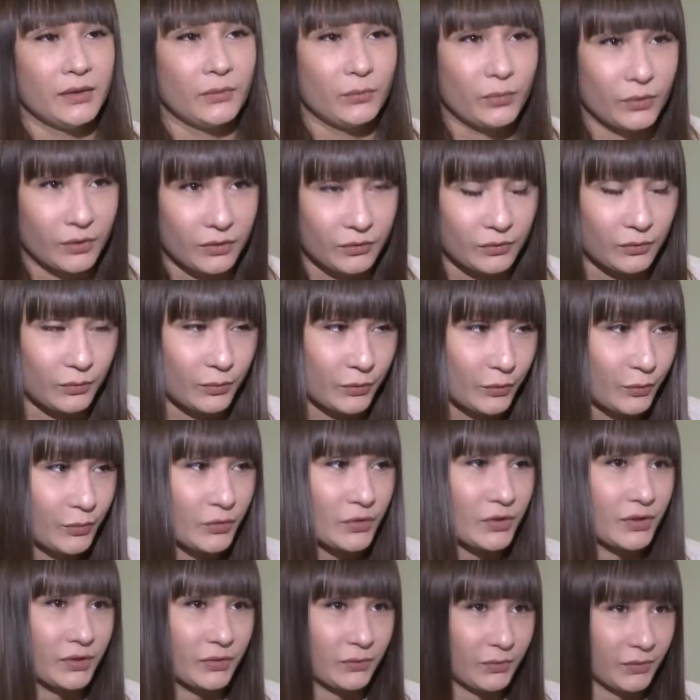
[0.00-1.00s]
Первая
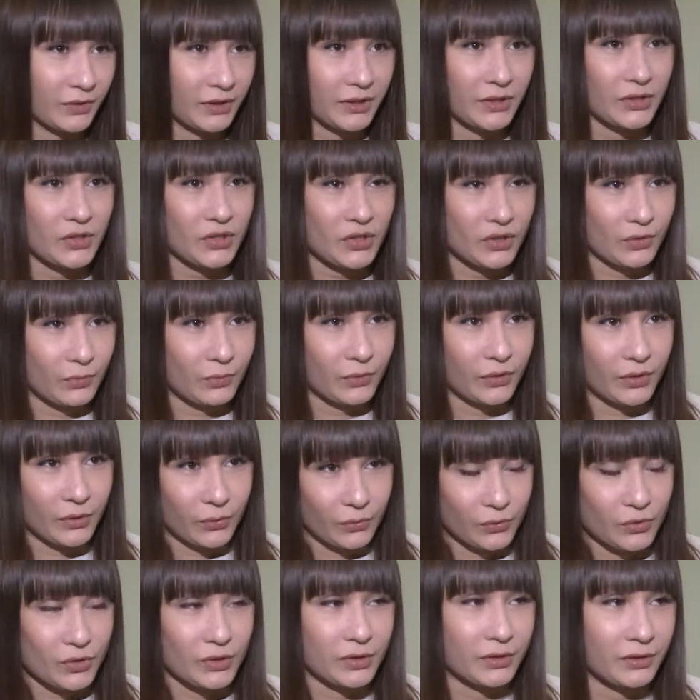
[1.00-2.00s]
помощь, это вот, конечно, была
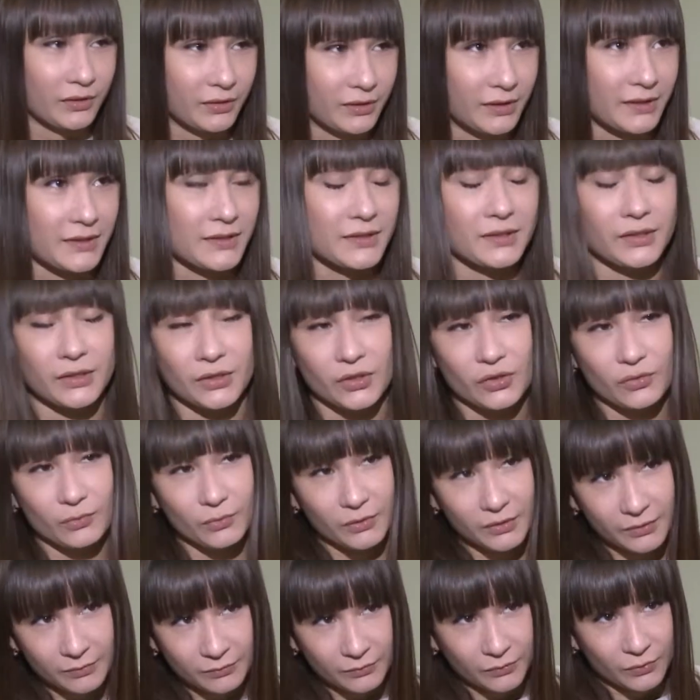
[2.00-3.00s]
очень такая
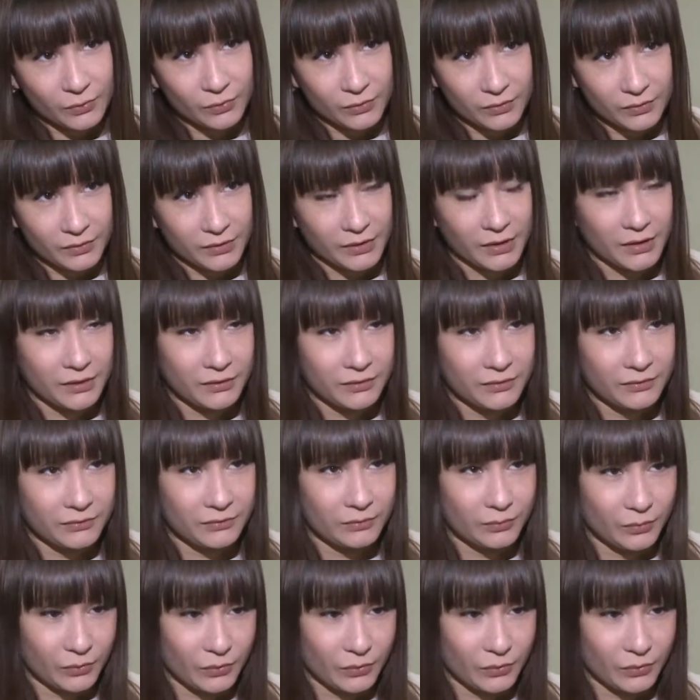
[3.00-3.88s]
значимая от гранта,